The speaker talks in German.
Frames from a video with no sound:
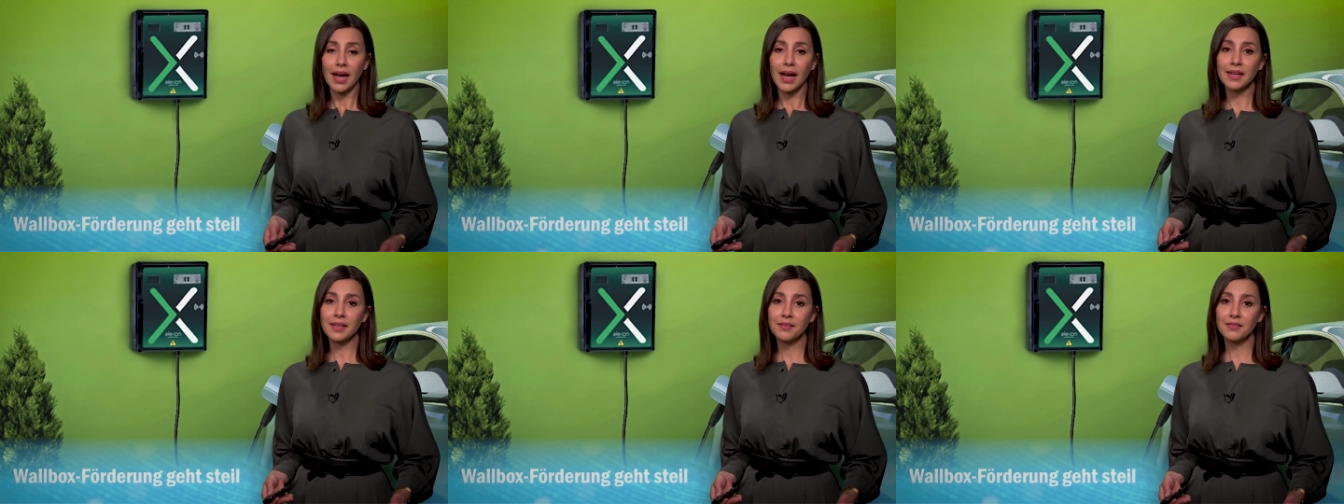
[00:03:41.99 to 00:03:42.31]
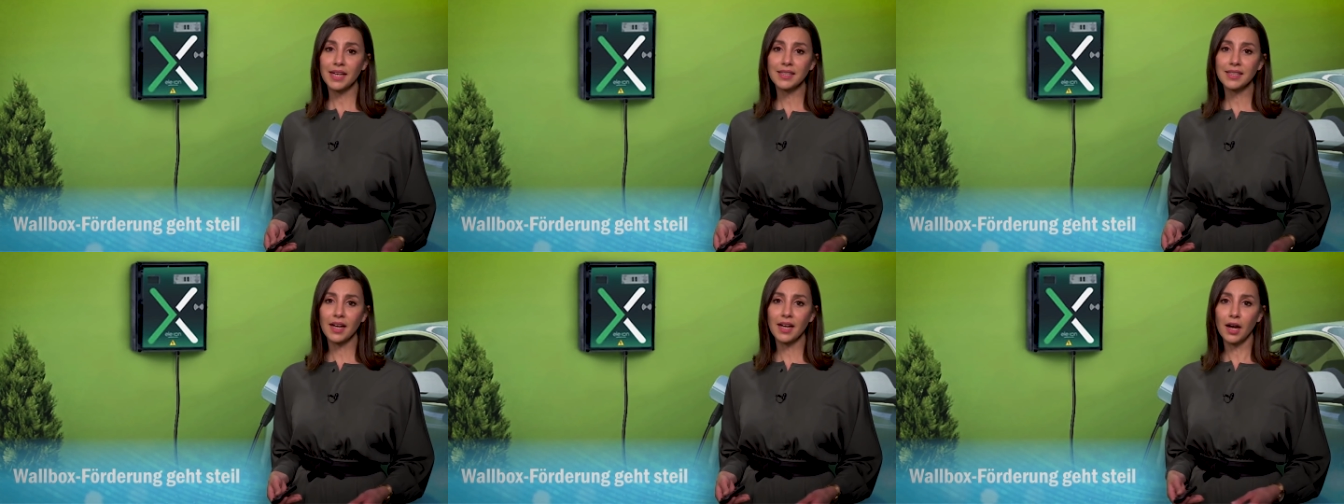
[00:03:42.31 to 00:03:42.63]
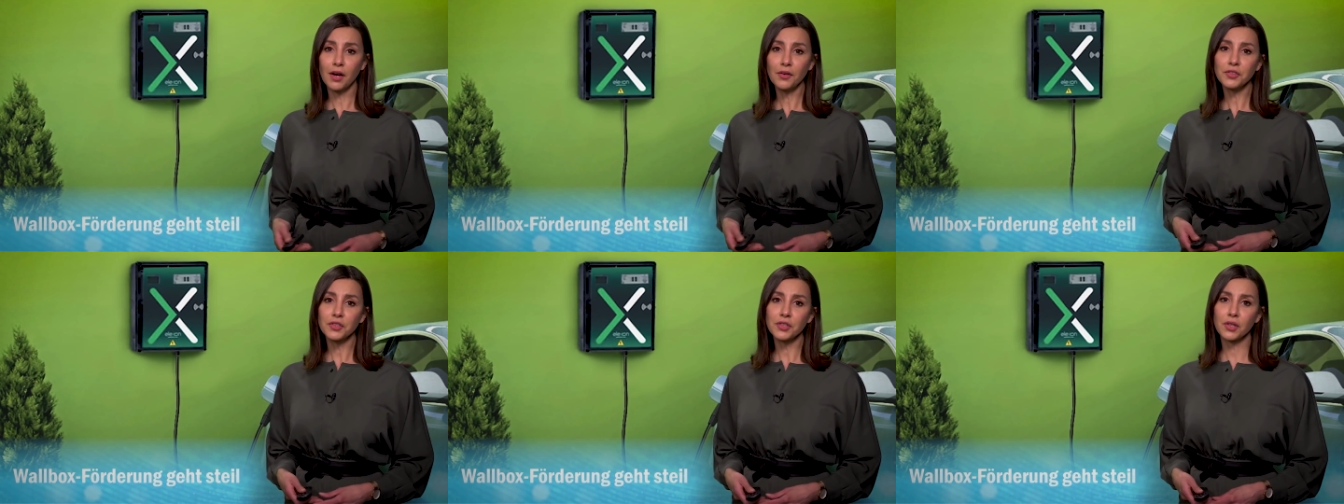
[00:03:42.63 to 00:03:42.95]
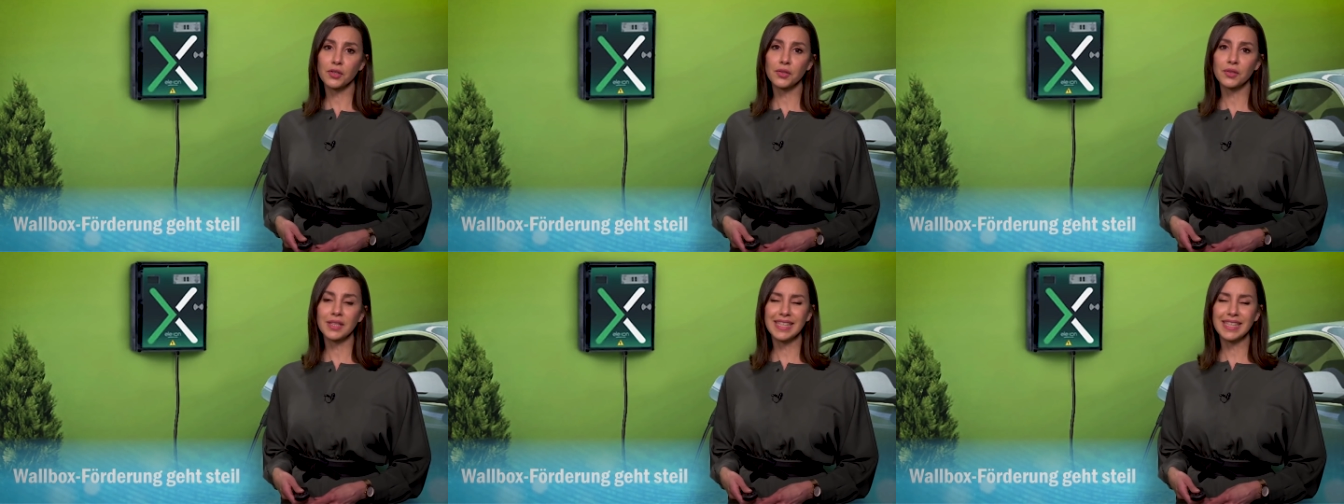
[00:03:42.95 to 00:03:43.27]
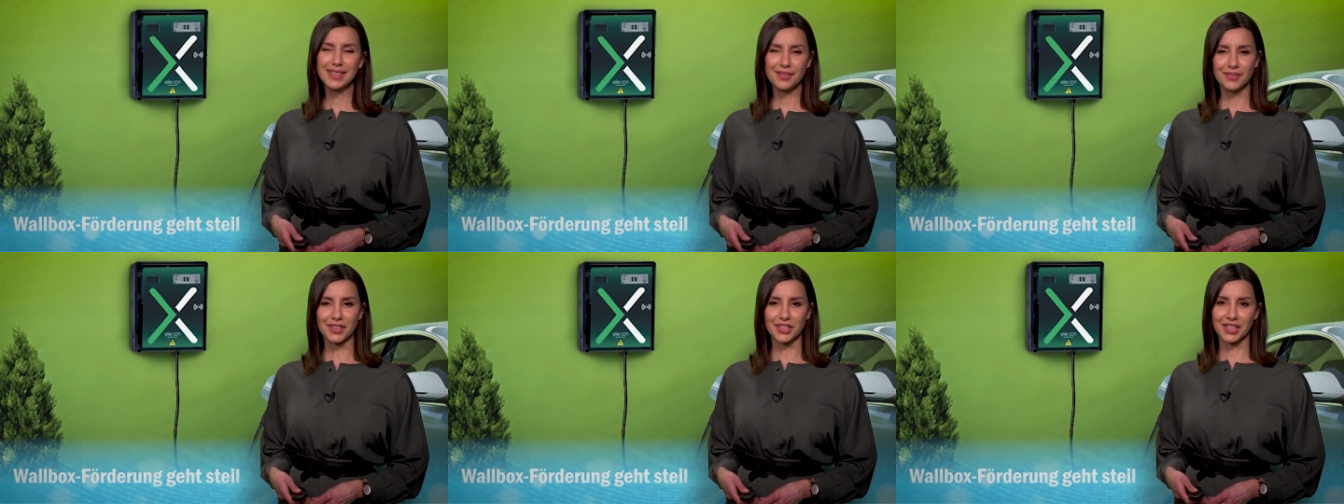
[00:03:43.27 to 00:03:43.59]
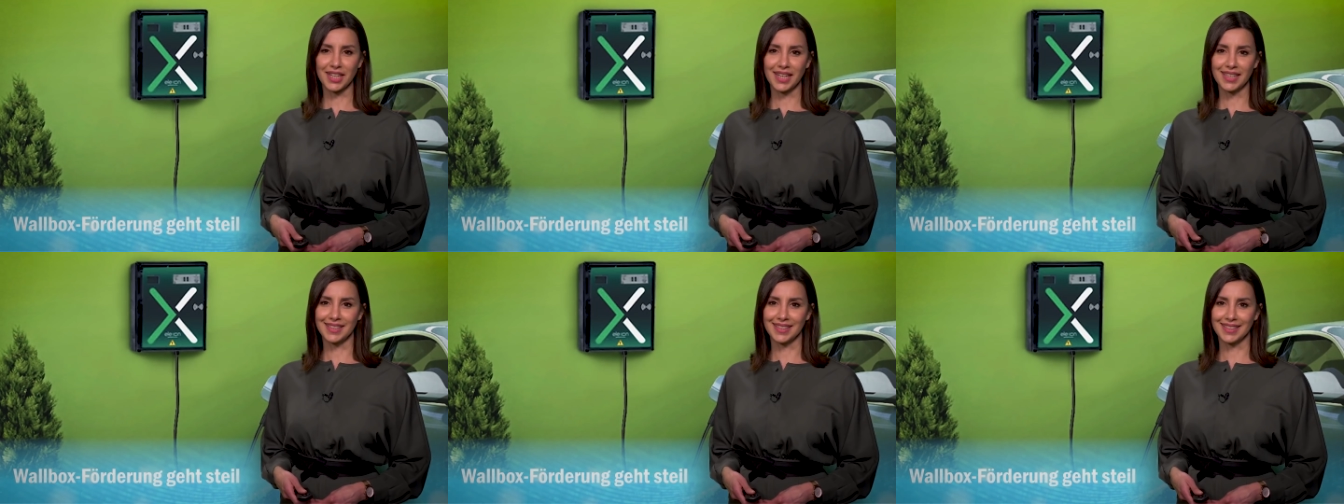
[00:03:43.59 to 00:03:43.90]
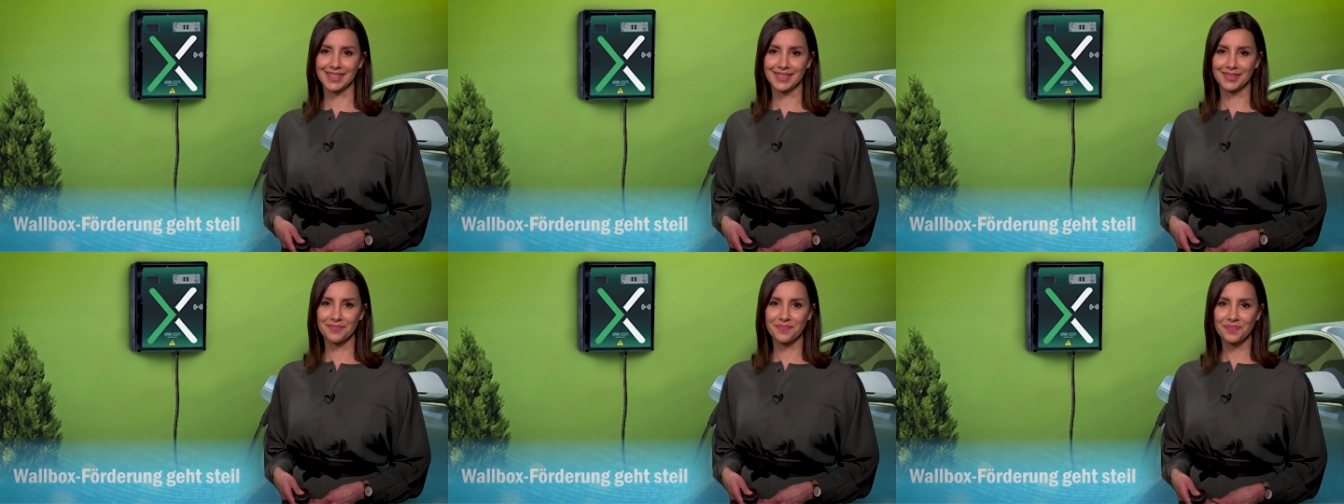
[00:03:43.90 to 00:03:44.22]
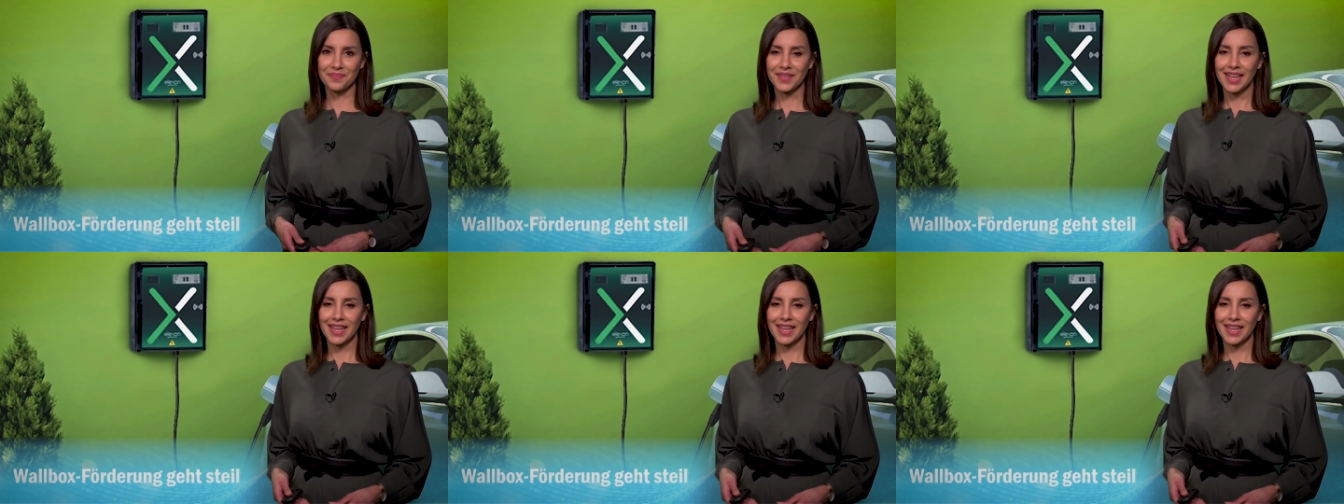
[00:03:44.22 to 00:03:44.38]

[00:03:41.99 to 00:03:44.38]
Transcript: Eine weitere Aufstockung ist wahrscheinlich.